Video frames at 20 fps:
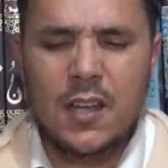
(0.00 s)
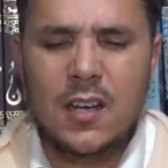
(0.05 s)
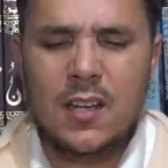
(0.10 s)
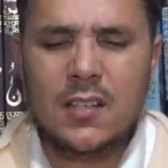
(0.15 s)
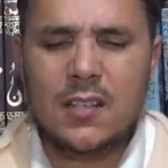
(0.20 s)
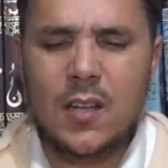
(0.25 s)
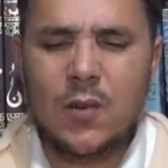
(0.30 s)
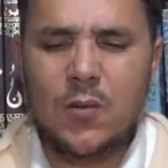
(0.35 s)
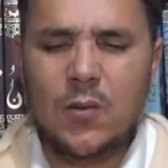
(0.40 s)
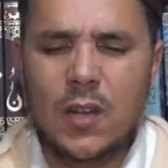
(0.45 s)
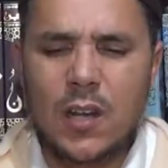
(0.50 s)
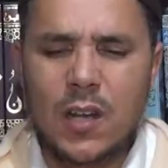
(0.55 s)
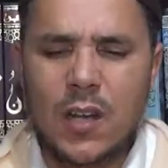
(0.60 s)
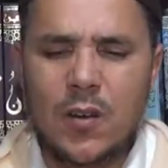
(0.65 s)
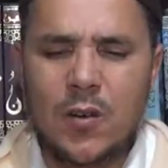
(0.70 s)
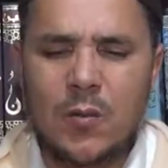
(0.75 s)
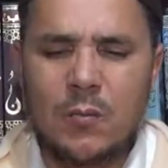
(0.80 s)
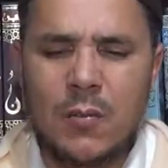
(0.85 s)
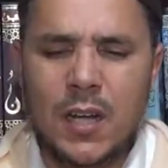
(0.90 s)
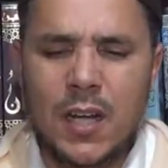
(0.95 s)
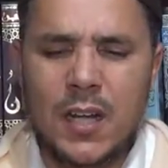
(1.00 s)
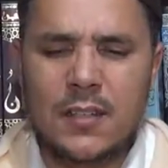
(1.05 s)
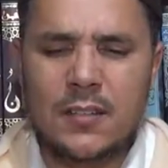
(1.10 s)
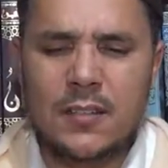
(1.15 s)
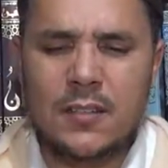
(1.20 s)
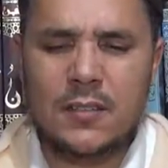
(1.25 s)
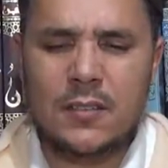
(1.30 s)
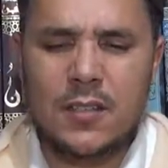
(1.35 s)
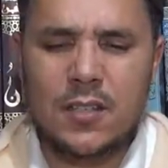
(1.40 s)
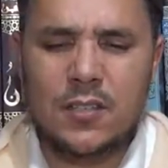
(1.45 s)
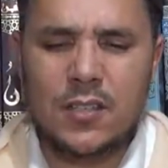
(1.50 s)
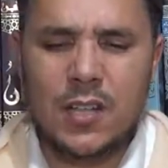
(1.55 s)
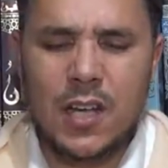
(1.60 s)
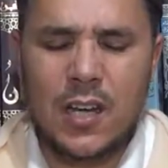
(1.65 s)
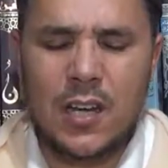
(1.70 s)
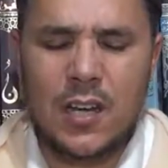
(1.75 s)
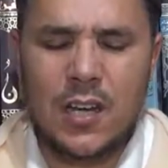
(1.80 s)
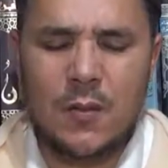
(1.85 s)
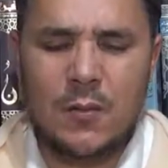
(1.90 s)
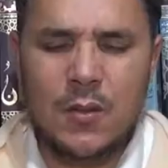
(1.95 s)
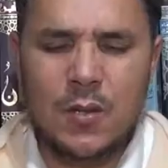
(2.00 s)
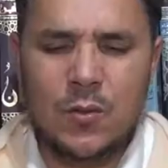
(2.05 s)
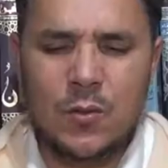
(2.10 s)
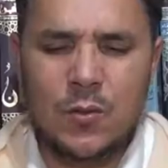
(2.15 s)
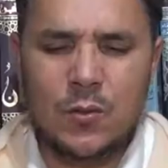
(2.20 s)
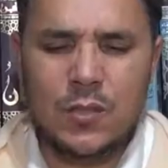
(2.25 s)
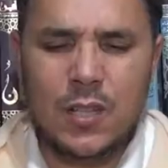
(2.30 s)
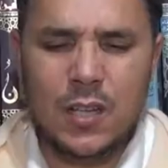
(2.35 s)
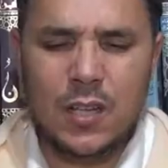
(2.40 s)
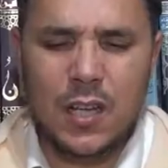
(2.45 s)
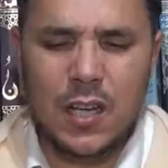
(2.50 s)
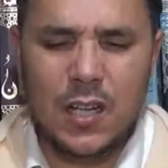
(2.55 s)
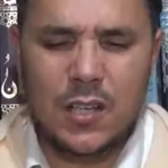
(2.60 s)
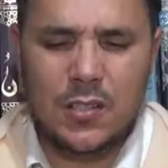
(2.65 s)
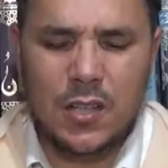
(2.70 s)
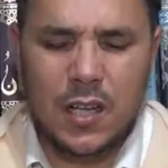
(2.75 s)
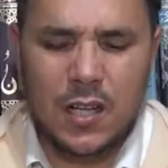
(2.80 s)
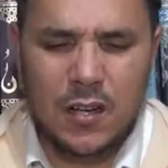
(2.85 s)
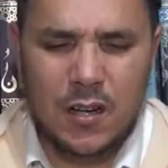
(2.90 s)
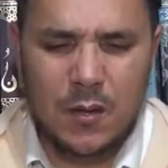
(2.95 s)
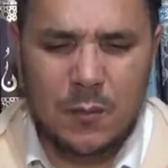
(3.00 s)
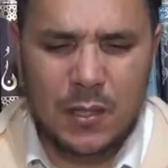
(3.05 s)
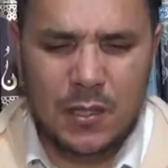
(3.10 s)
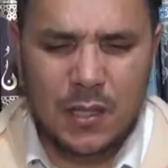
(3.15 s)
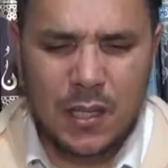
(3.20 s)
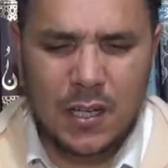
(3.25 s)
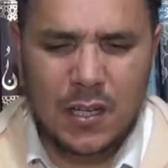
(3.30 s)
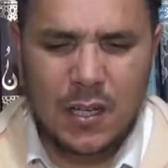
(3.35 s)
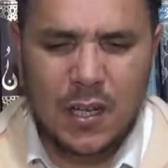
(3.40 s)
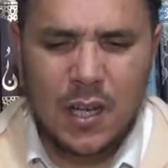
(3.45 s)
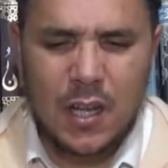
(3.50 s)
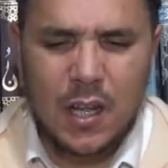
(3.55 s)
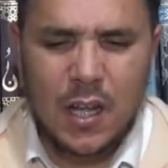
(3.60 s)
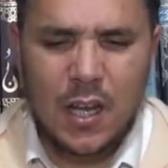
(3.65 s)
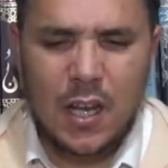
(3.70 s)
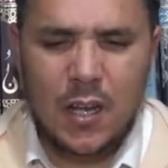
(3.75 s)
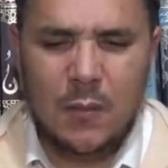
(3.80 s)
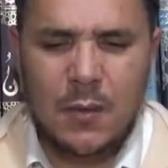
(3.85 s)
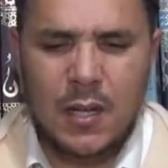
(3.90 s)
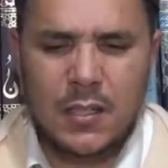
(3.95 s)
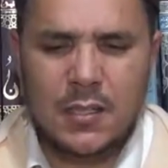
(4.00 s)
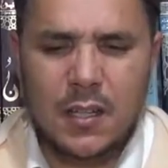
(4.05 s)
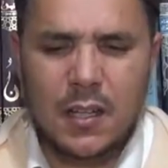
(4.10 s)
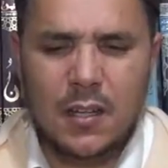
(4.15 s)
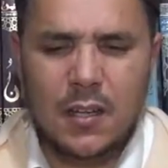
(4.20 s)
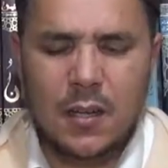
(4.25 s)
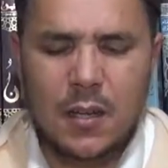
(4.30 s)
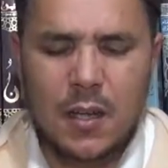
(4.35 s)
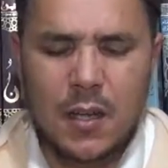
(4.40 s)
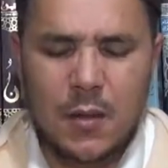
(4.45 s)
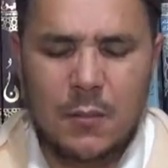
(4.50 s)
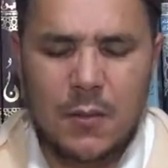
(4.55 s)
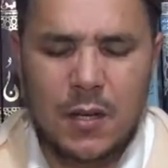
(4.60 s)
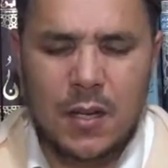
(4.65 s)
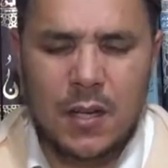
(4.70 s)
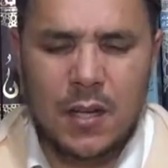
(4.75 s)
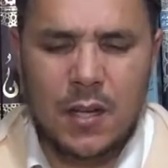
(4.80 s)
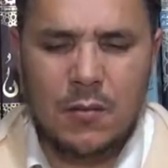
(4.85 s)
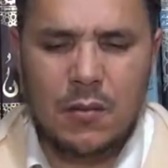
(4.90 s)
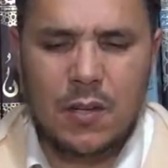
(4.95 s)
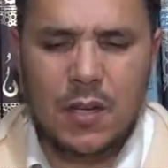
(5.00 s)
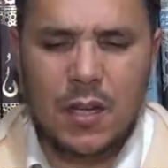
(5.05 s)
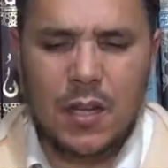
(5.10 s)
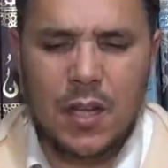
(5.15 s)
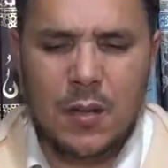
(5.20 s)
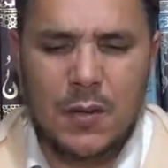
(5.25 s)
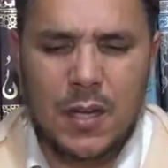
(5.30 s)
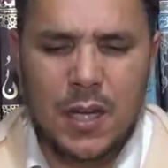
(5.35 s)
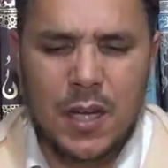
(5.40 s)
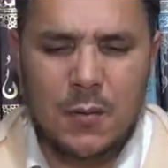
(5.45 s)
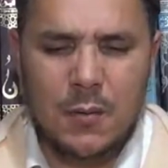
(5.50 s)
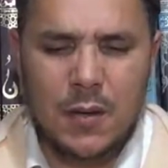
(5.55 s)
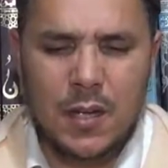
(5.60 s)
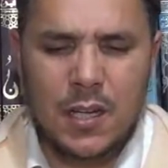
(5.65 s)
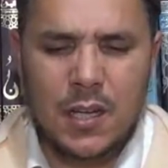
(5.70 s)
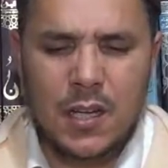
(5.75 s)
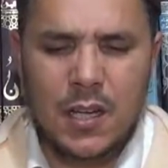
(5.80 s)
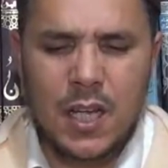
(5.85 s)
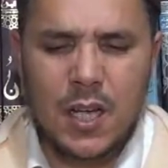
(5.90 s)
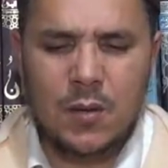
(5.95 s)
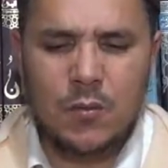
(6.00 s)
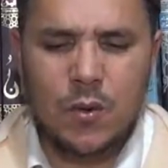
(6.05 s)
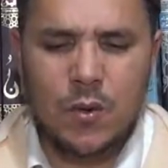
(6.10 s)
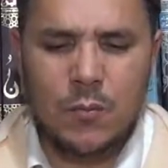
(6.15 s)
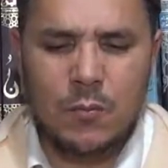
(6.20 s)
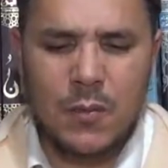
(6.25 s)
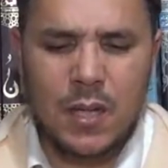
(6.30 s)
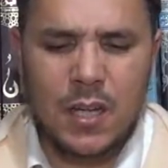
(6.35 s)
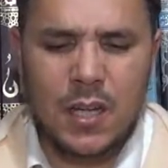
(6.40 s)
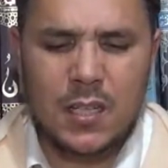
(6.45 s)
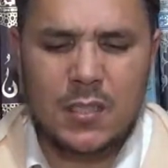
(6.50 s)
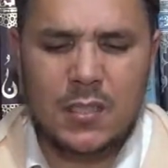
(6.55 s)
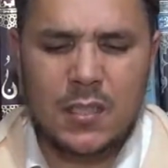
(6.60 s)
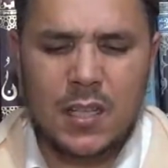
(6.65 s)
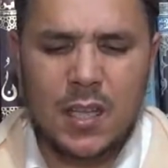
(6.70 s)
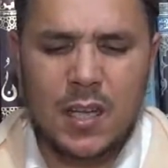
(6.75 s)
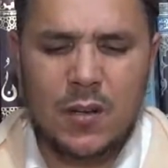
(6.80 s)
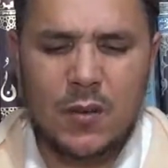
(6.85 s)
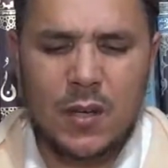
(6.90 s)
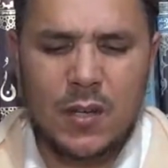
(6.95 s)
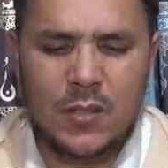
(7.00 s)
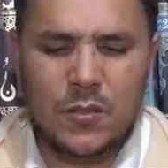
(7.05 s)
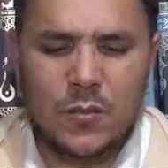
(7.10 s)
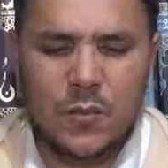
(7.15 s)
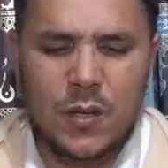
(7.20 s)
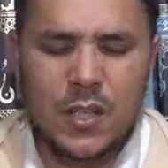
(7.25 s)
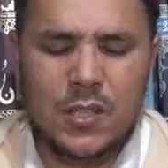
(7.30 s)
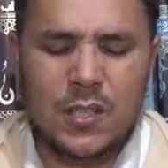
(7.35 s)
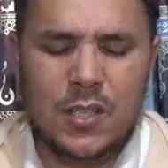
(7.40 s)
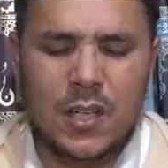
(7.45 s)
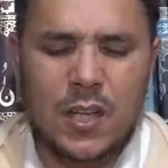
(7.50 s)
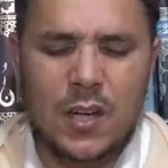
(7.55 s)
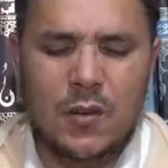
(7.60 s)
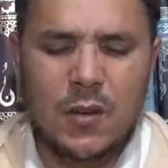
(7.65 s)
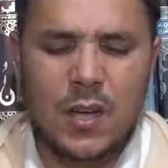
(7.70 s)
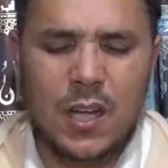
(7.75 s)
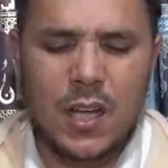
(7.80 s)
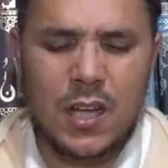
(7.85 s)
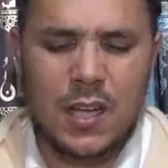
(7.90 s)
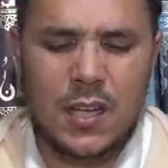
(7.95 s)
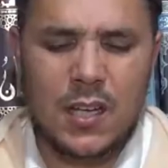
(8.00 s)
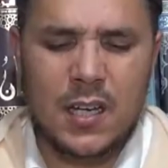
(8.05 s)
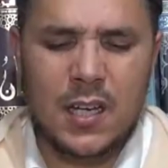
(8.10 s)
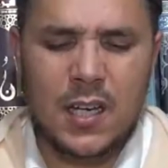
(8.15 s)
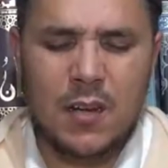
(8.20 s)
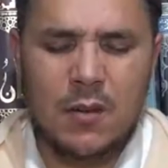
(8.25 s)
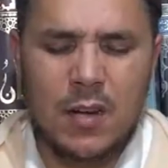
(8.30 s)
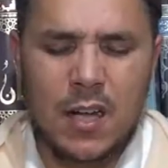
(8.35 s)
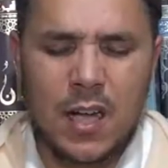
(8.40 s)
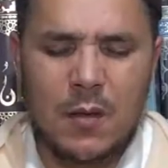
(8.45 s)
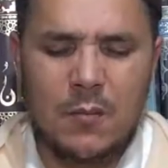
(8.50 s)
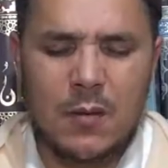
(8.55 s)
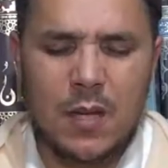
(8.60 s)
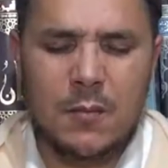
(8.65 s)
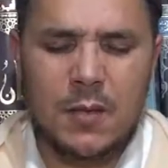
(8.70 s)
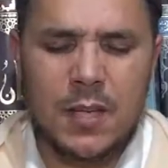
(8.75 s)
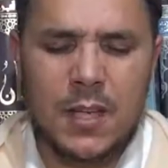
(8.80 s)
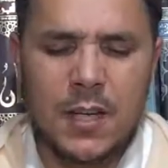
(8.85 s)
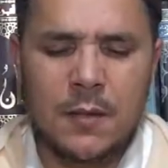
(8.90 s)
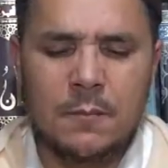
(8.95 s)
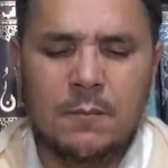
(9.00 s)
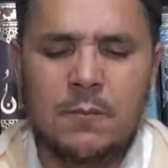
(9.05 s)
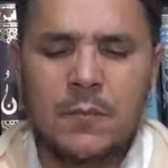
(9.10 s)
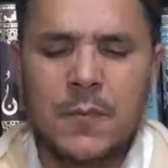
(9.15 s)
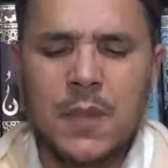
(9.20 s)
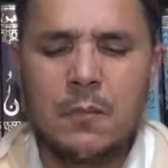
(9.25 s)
نسألك اللهم أن تجعلنا من عتقاء شهر رمضان اللهم اعتق رقابنا ورقاب آبائنا وأمهاتنا وأزواجنا وأهلينا وأحبابنا